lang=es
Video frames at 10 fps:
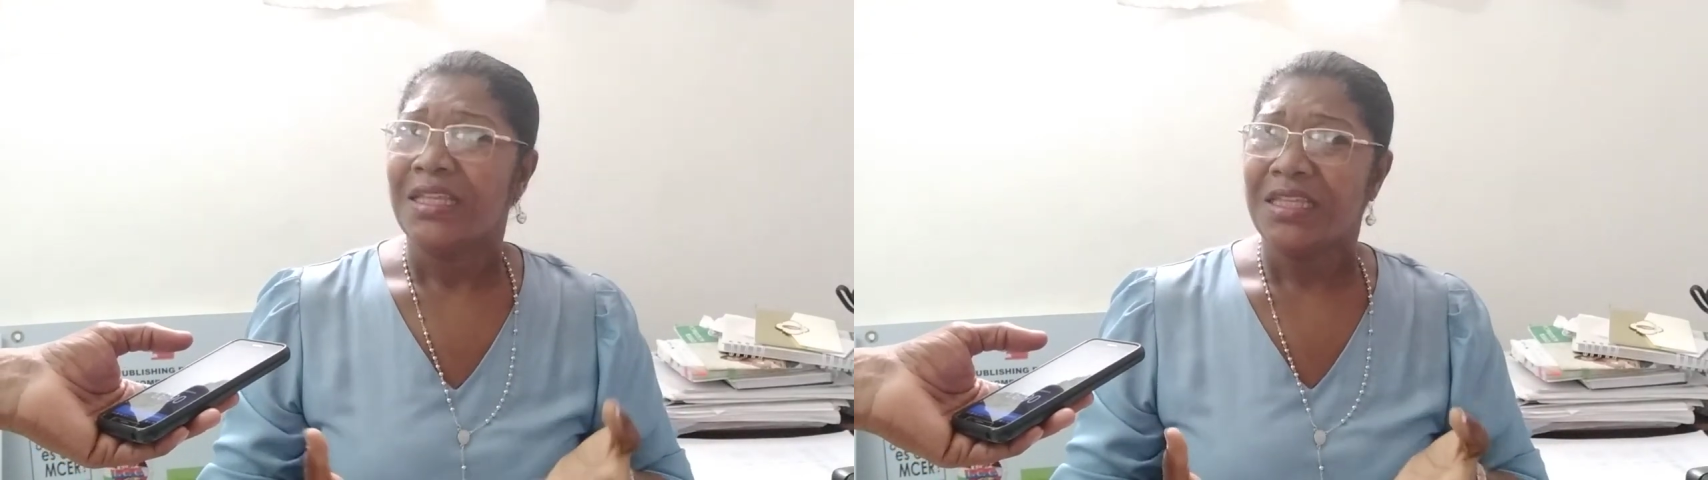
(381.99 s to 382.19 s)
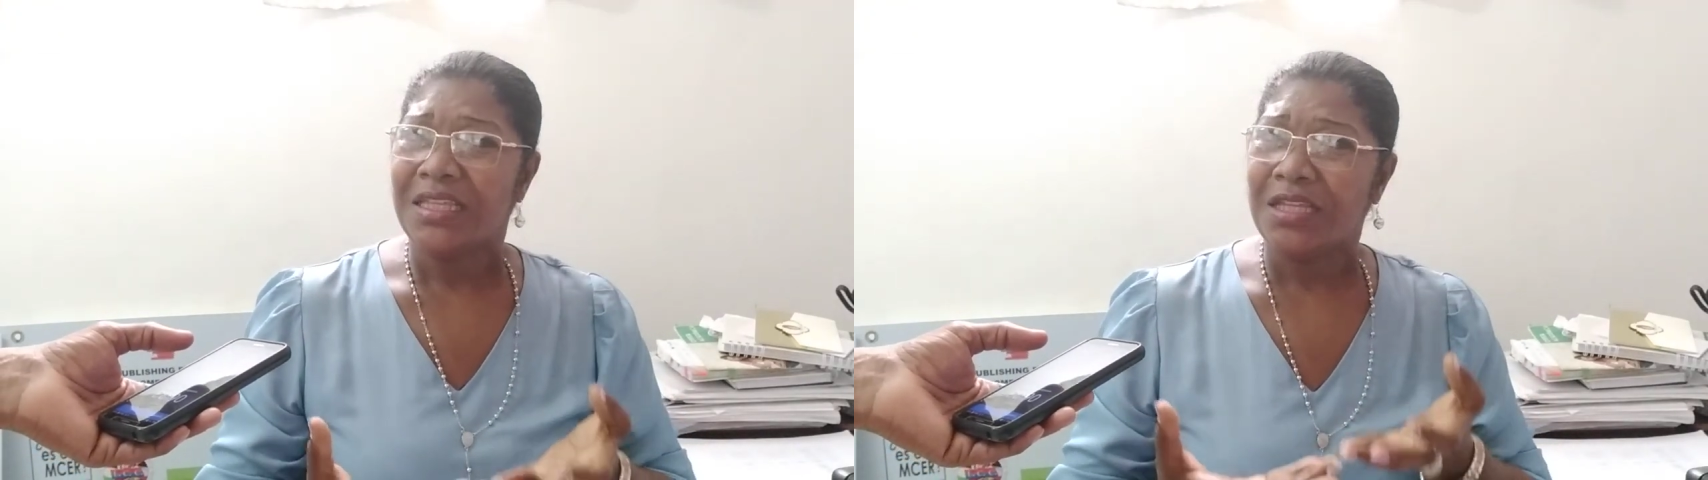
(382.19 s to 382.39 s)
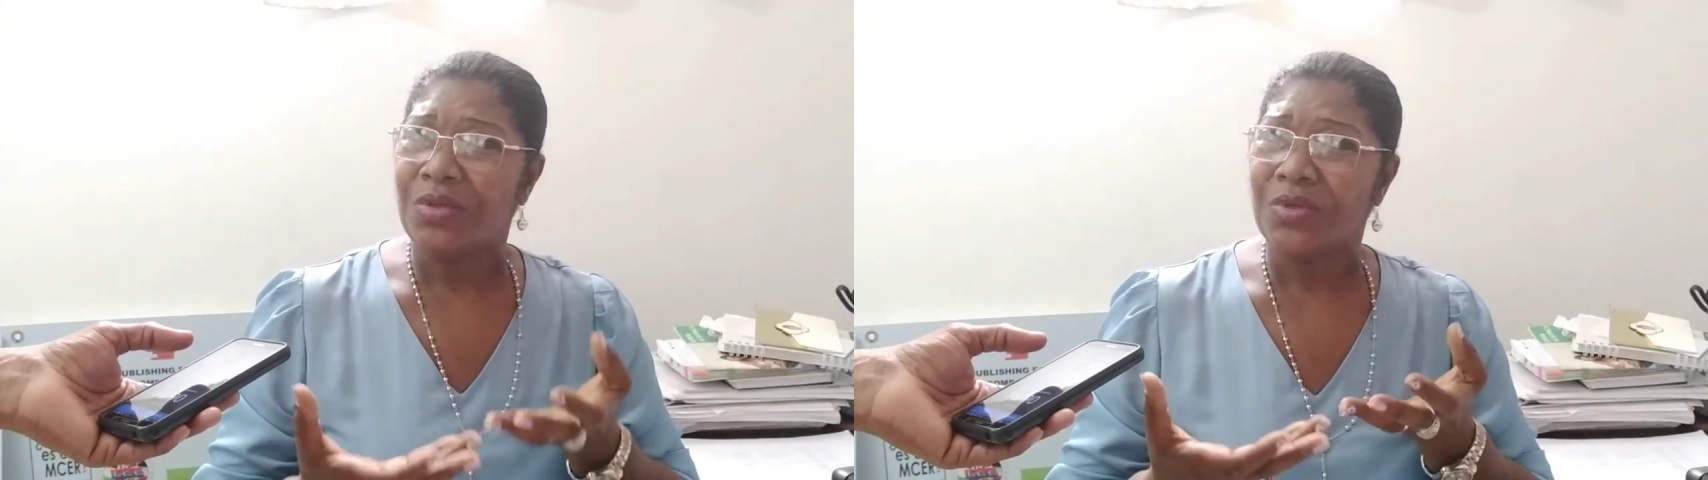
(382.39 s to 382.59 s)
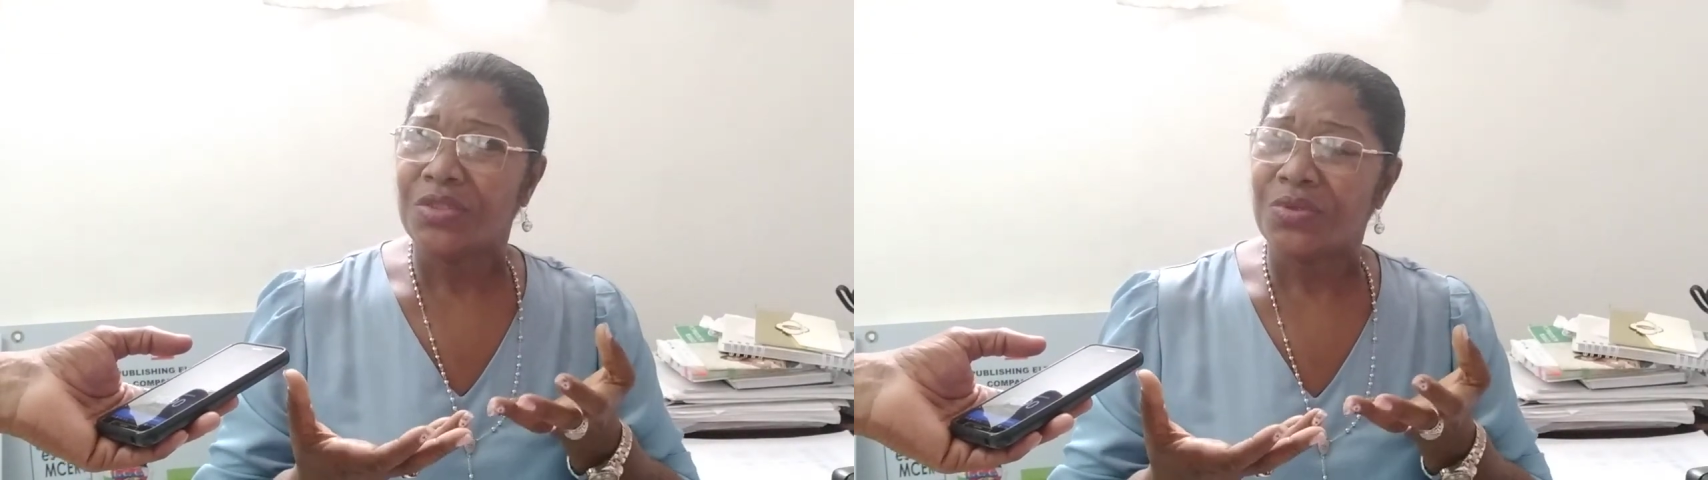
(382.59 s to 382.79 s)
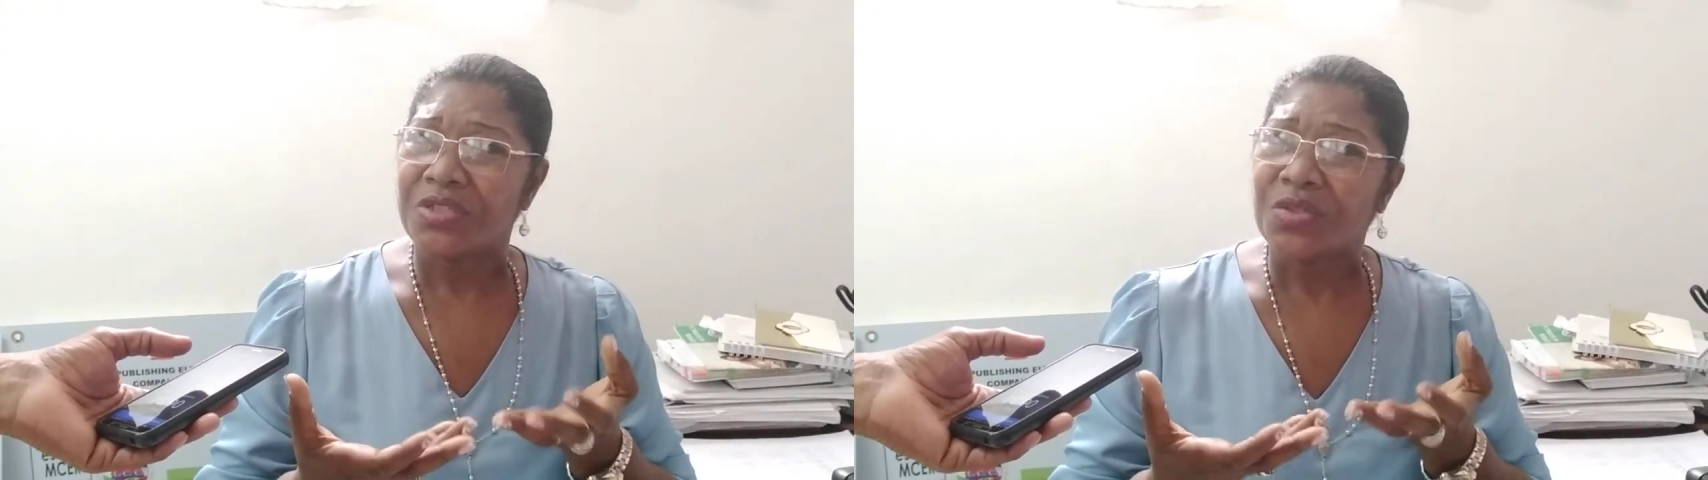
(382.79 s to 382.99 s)
y que
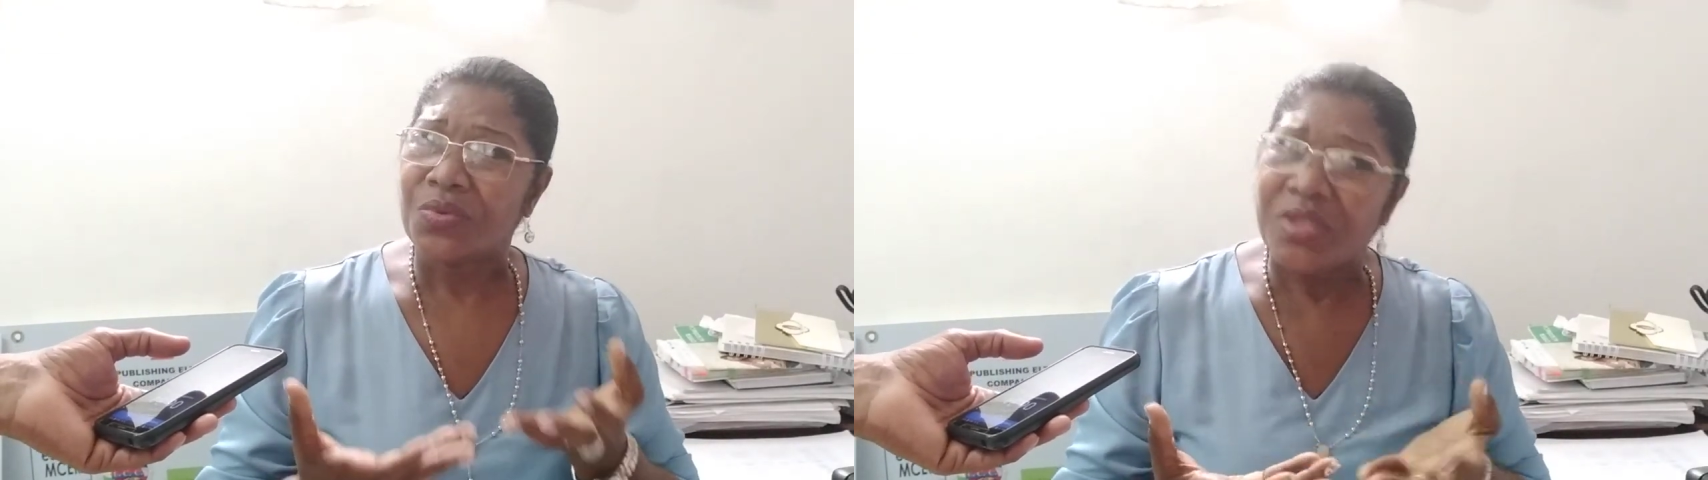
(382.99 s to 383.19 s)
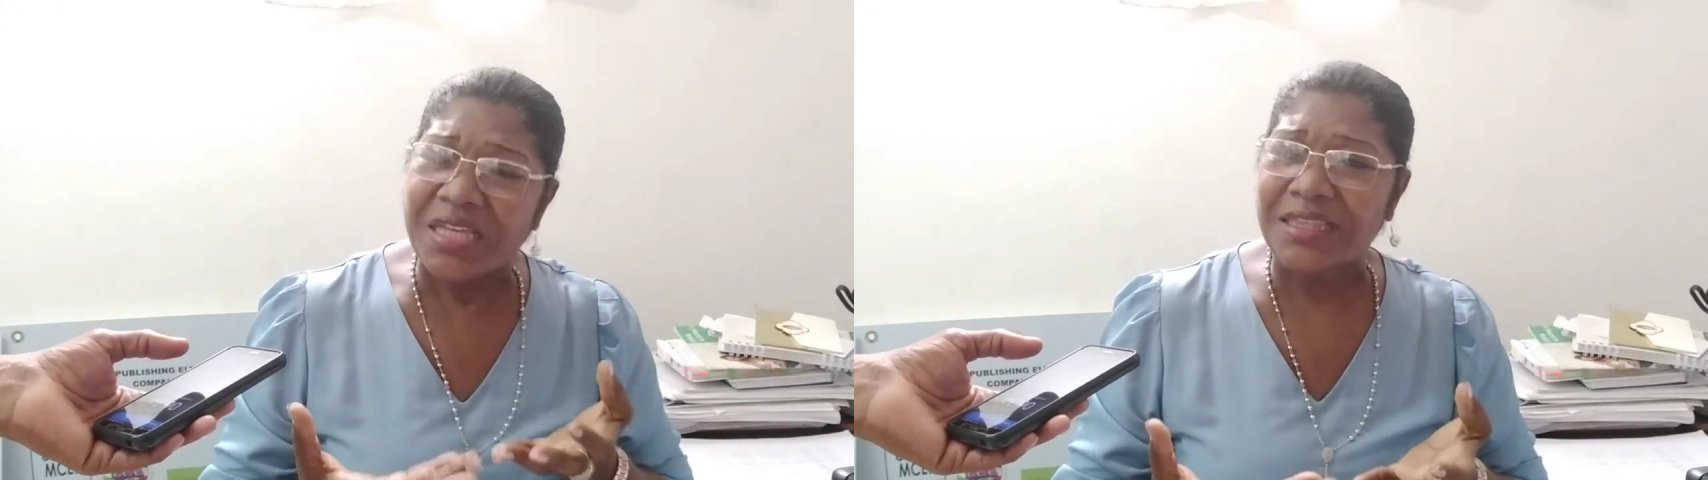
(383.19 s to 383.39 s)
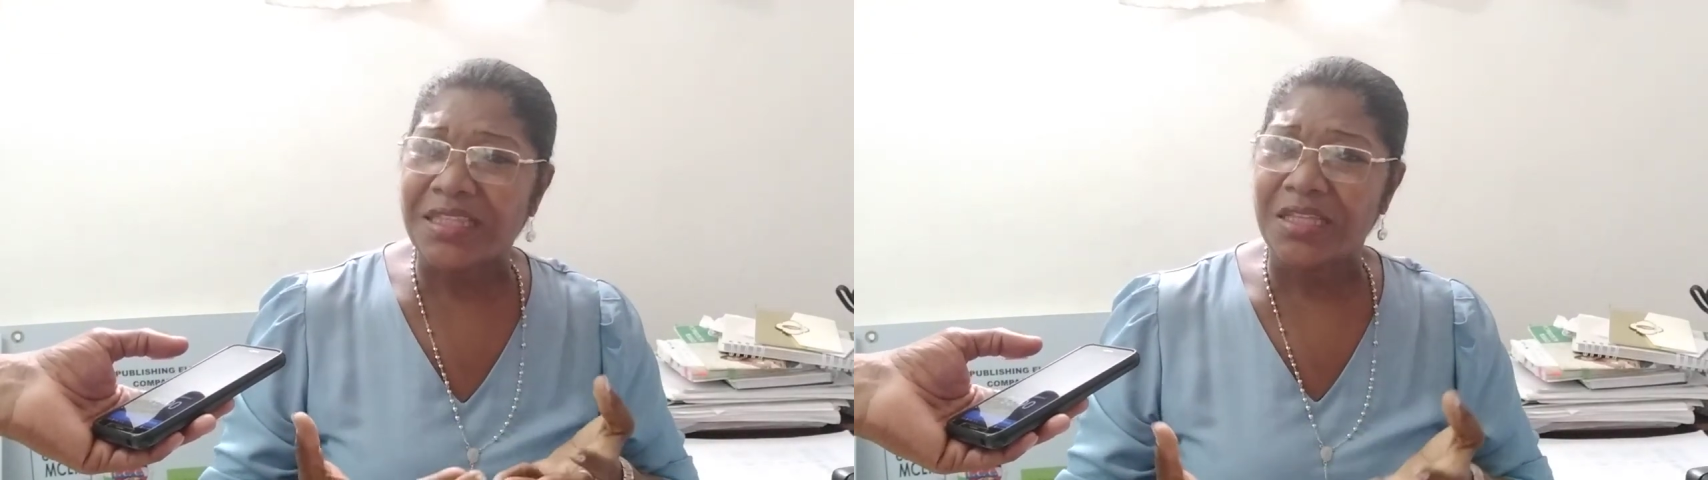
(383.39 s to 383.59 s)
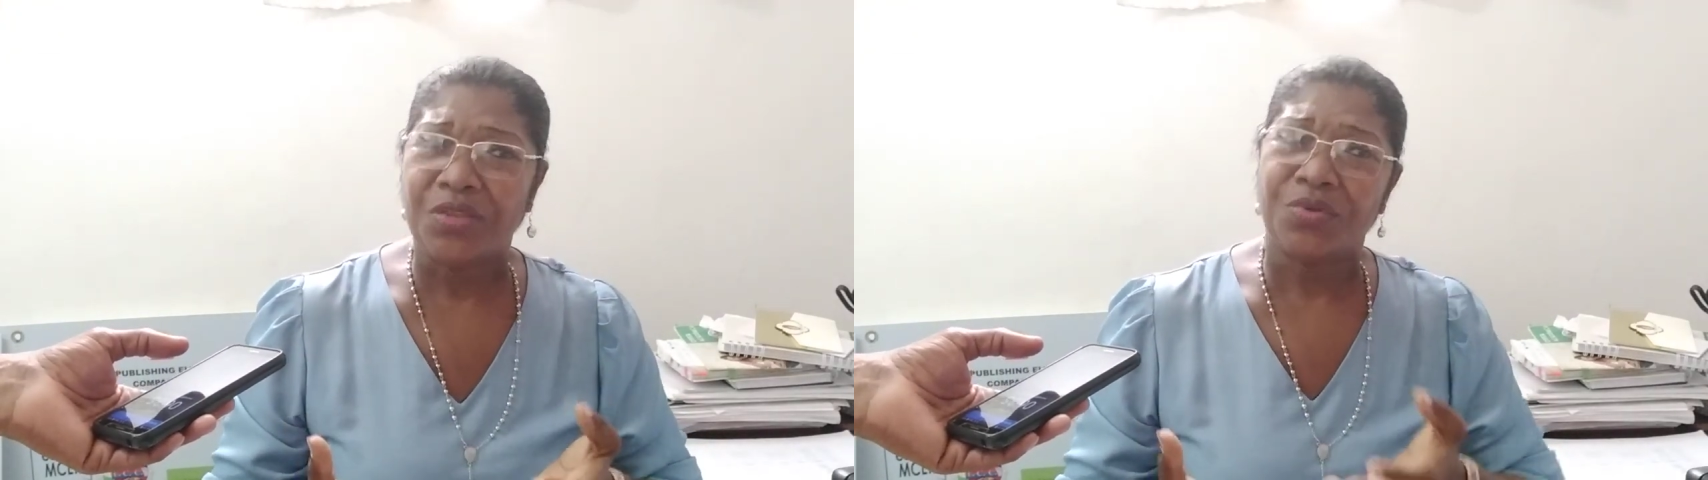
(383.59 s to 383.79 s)
nuestros estudiantes,